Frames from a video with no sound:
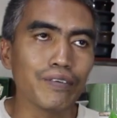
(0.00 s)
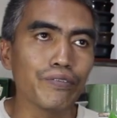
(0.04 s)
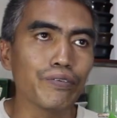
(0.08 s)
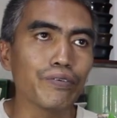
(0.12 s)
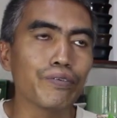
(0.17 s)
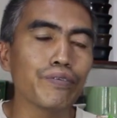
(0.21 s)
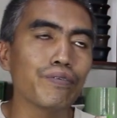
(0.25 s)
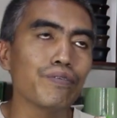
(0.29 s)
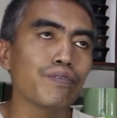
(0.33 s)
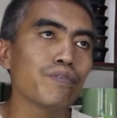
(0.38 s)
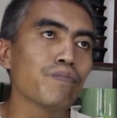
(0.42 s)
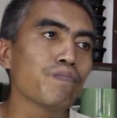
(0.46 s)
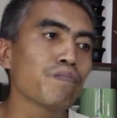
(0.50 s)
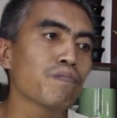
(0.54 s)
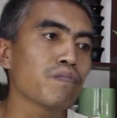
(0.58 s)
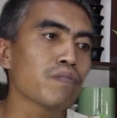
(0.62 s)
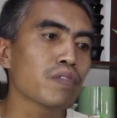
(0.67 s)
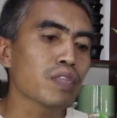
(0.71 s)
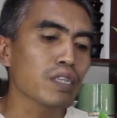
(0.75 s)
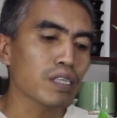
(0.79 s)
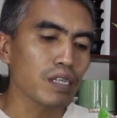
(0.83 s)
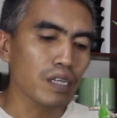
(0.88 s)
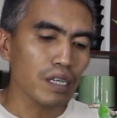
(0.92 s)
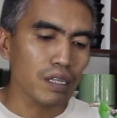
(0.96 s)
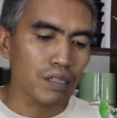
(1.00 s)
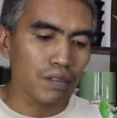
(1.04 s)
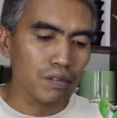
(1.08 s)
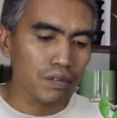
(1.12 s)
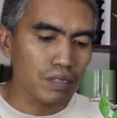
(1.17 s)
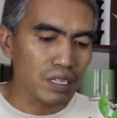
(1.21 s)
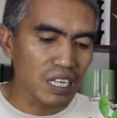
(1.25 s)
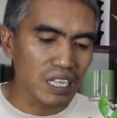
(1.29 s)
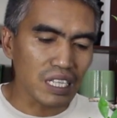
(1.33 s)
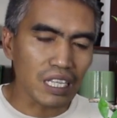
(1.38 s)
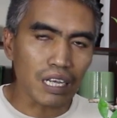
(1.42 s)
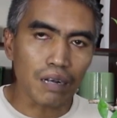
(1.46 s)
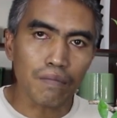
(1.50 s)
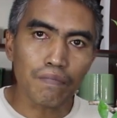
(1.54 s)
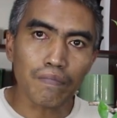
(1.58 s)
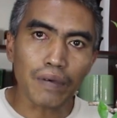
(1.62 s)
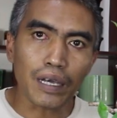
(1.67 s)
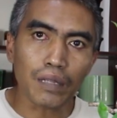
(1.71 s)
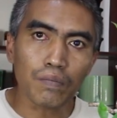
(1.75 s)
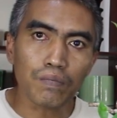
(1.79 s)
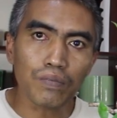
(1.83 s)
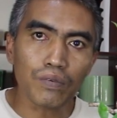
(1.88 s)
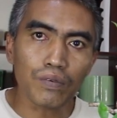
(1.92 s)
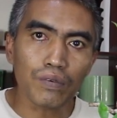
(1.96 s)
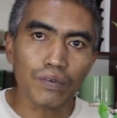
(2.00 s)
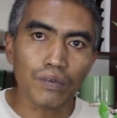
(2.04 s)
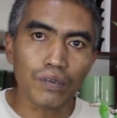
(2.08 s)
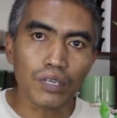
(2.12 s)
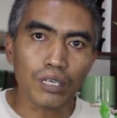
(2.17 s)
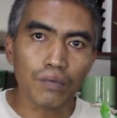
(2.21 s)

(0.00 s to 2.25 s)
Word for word: dulu itu sekitar 40.000